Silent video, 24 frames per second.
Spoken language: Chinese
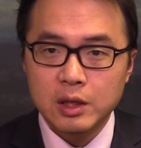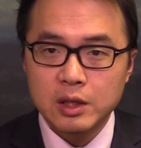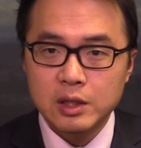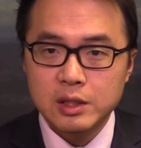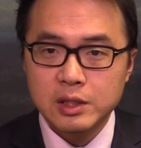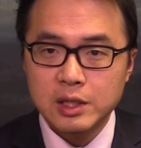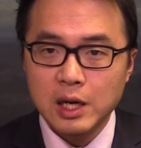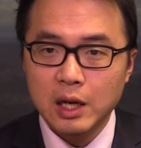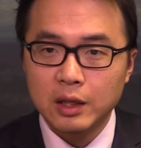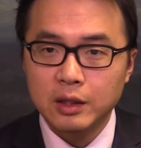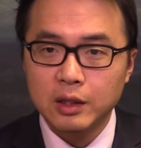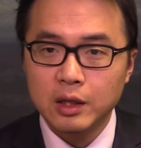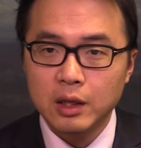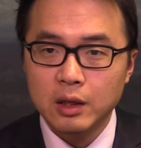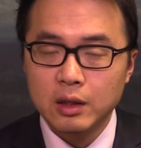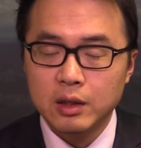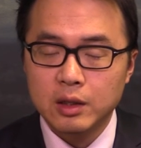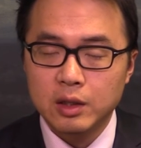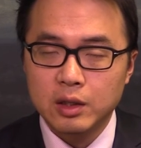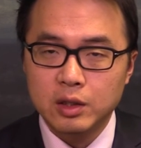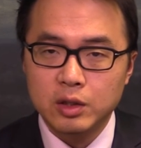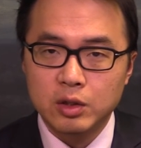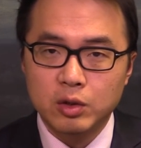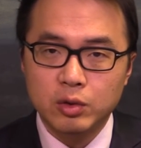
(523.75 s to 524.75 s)
下跌
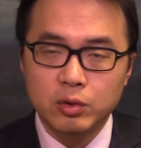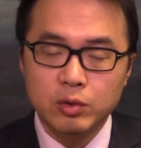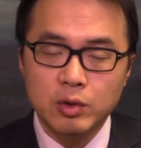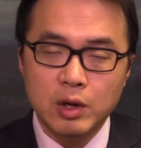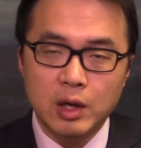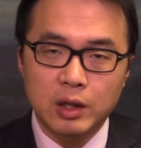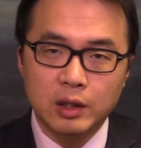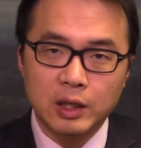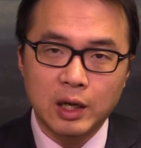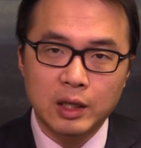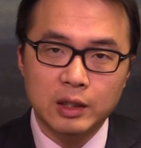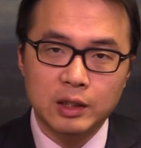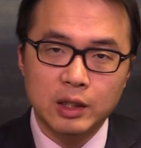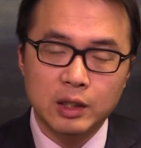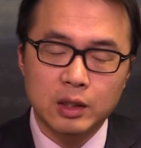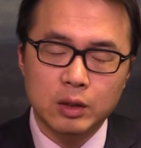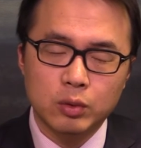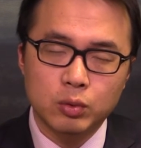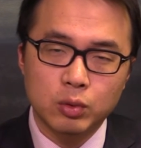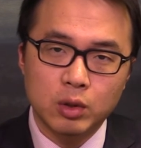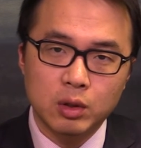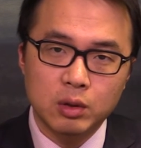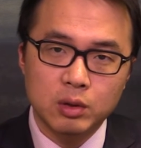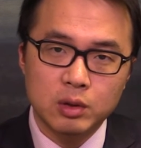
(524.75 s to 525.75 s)
永远它跌得
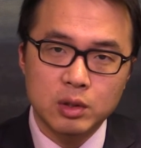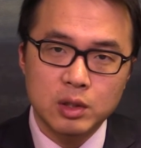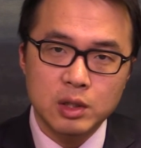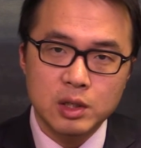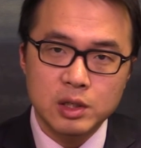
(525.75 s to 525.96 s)
多，